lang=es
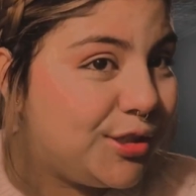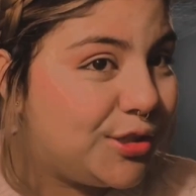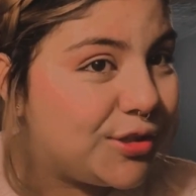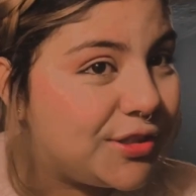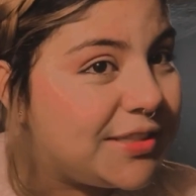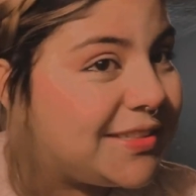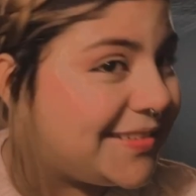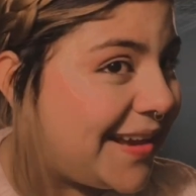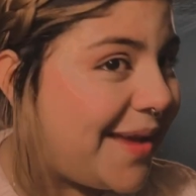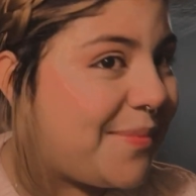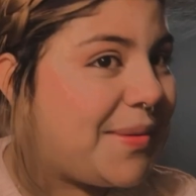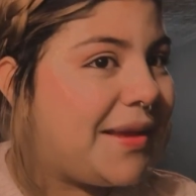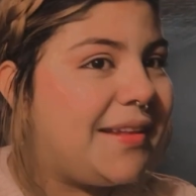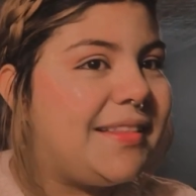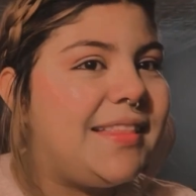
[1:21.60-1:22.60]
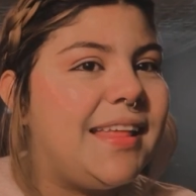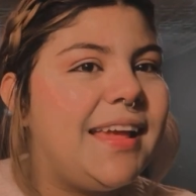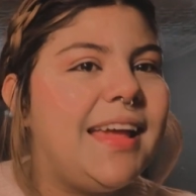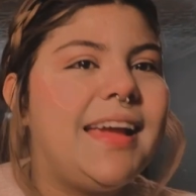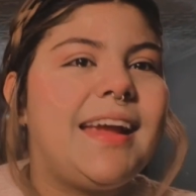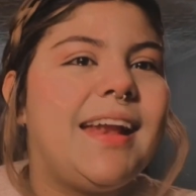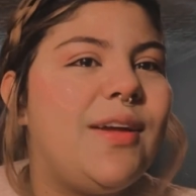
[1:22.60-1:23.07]
yo
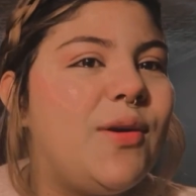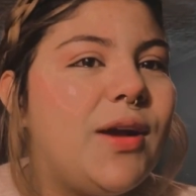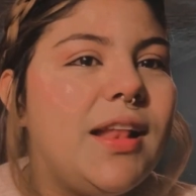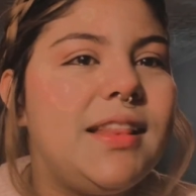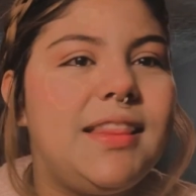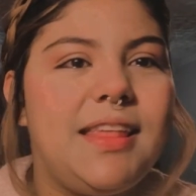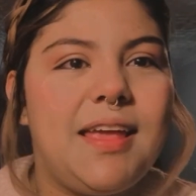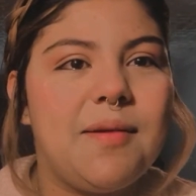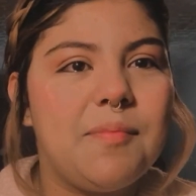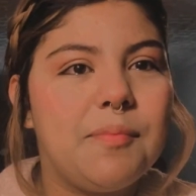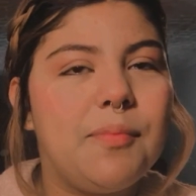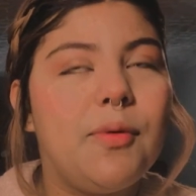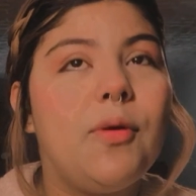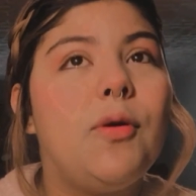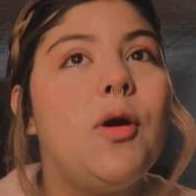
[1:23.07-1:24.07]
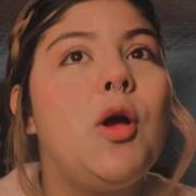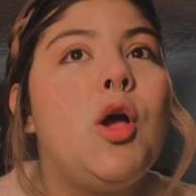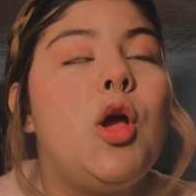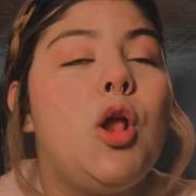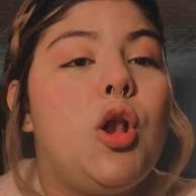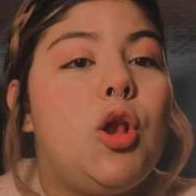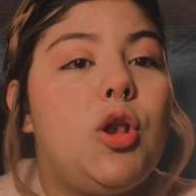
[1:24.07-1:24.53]
sinceramente creo que el tiempo
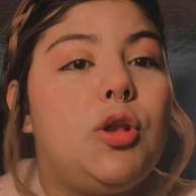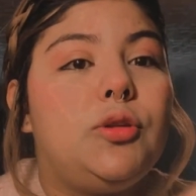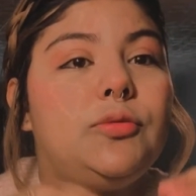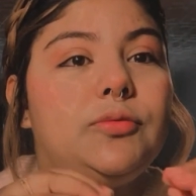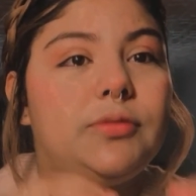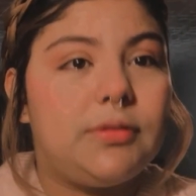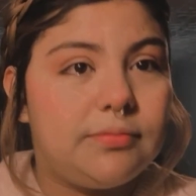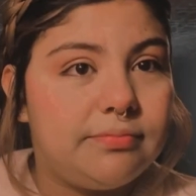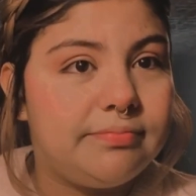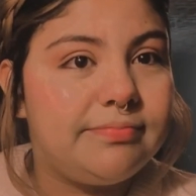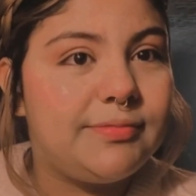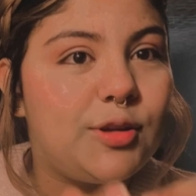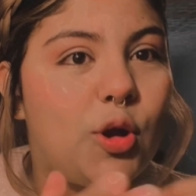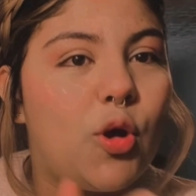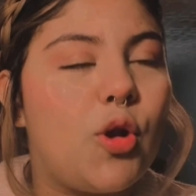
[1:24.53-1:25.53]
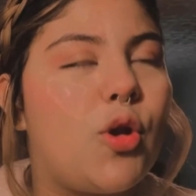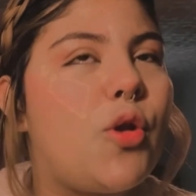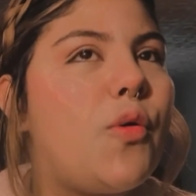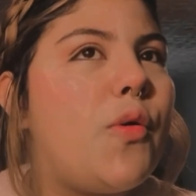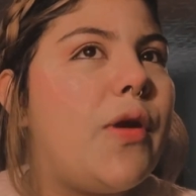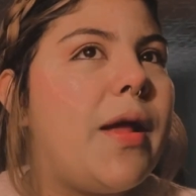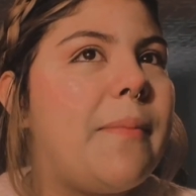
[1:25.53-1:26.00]
mm,
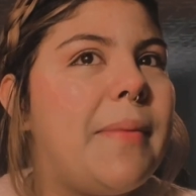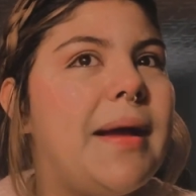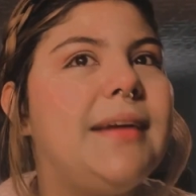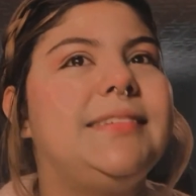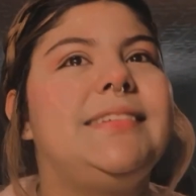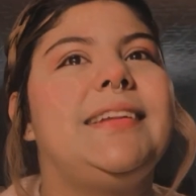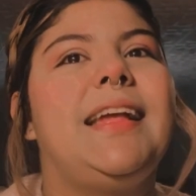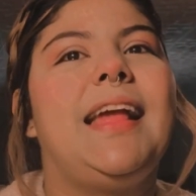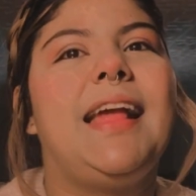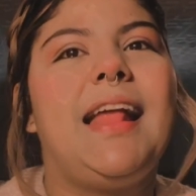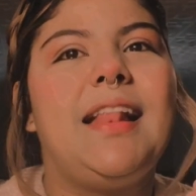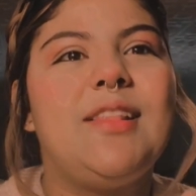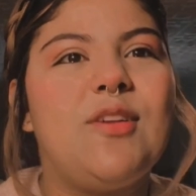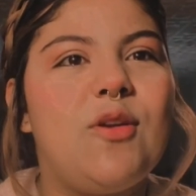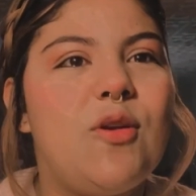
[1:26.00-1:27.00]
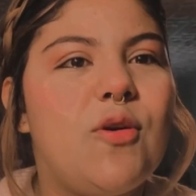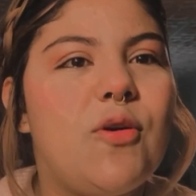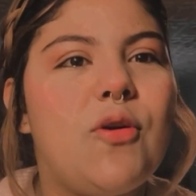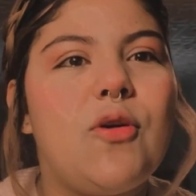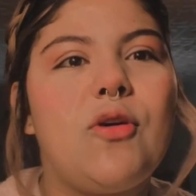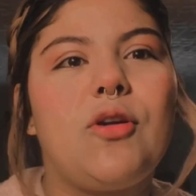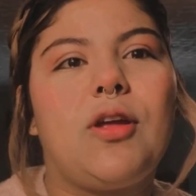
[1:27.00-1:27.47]
corrobora más el
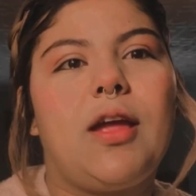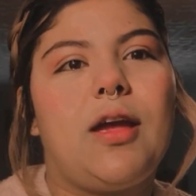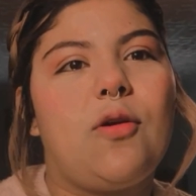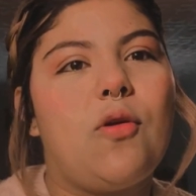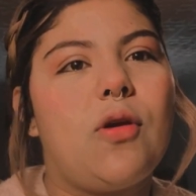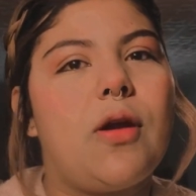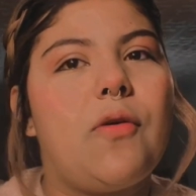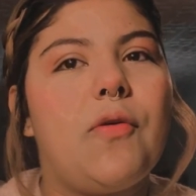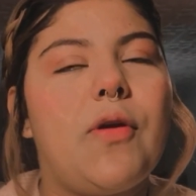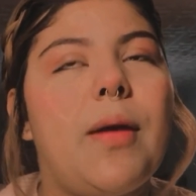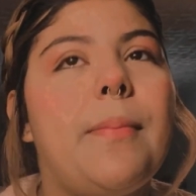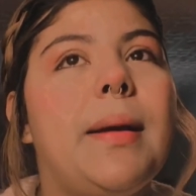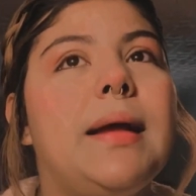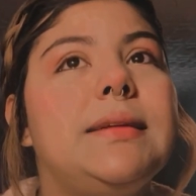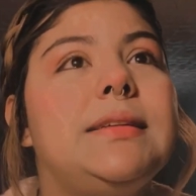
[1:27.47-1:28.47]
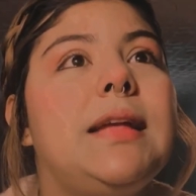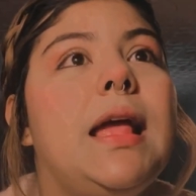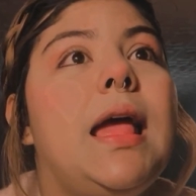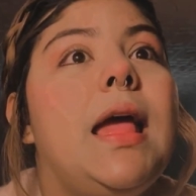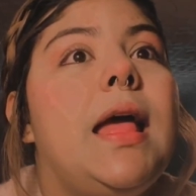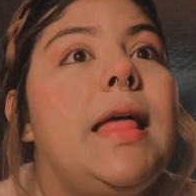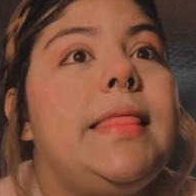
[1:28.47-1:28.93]
dolor, que corrobora más
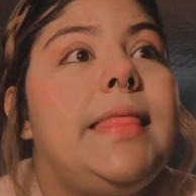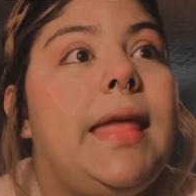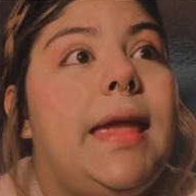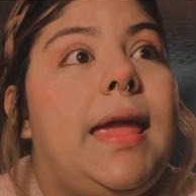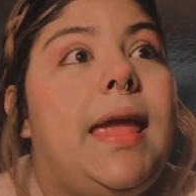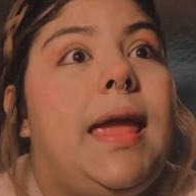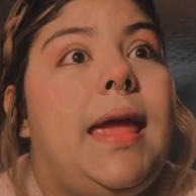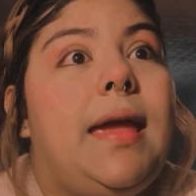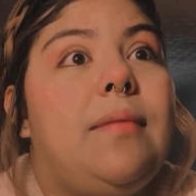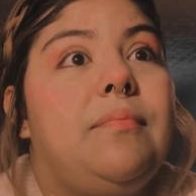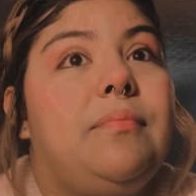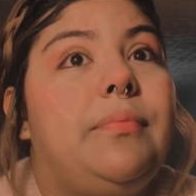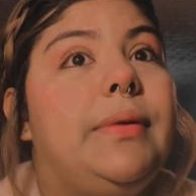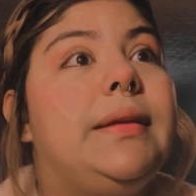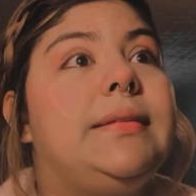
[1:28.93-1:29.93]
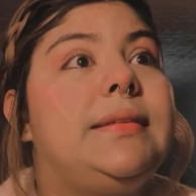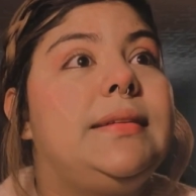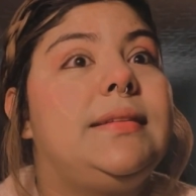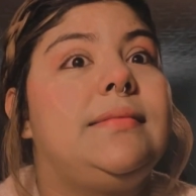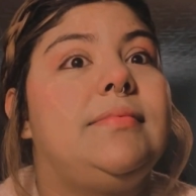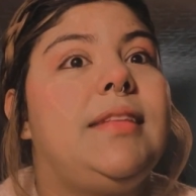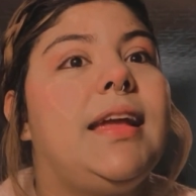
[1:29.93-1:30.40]
de que
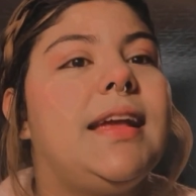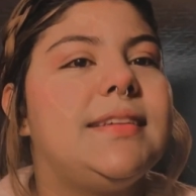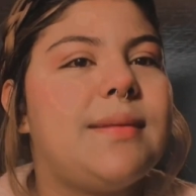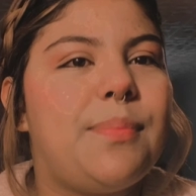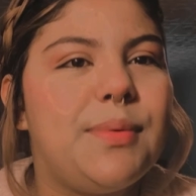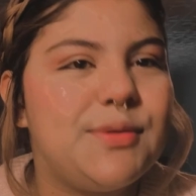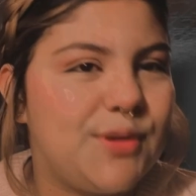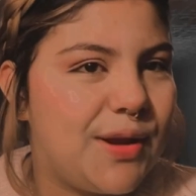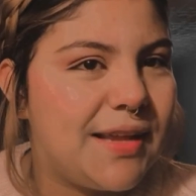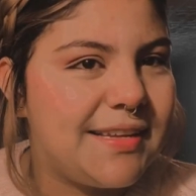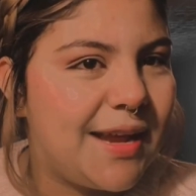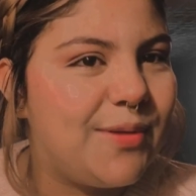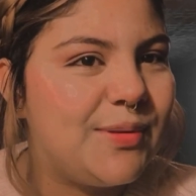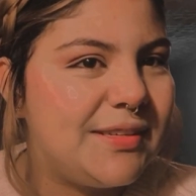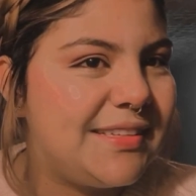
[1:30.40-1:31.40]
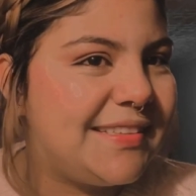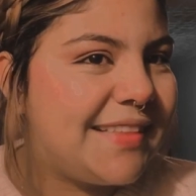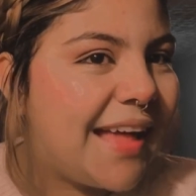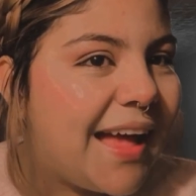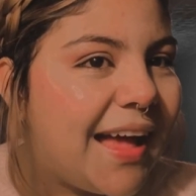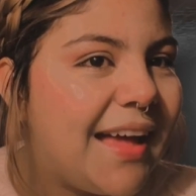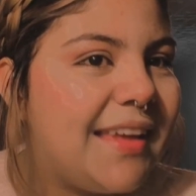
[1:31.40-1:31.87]
pues de que esa persona ya no
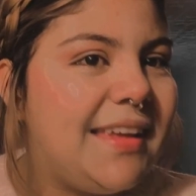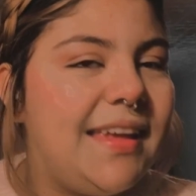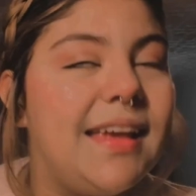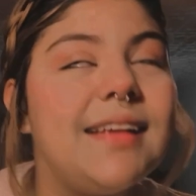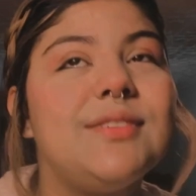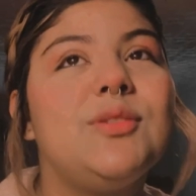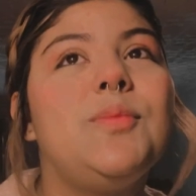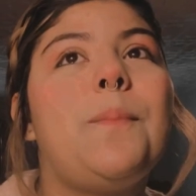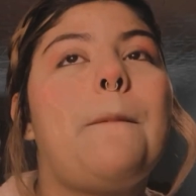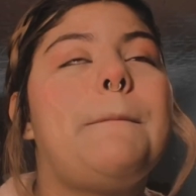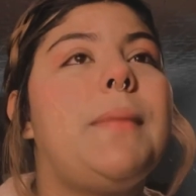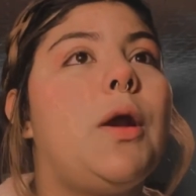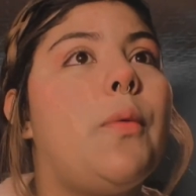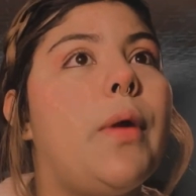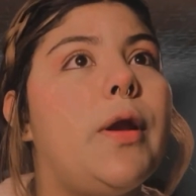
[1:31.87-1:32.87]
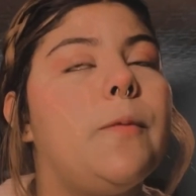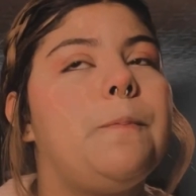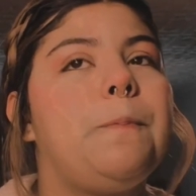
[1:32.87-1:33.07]
está y eso, pero bueno.